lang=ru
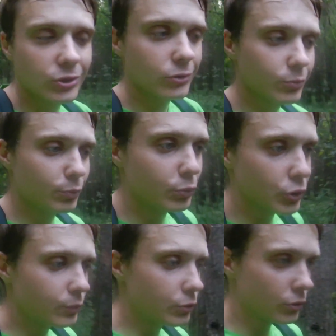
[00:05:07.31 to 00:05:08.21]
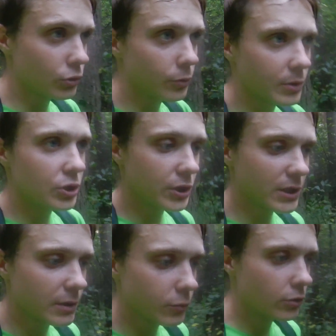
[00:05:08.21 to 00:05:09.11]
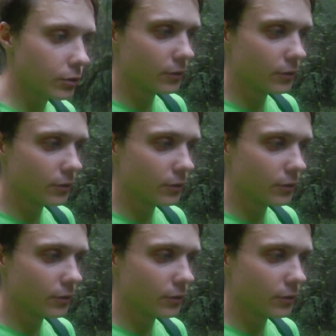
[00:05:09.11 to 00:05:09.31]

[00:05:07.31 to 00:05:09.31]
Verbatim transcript: что пусть будет все по-честному.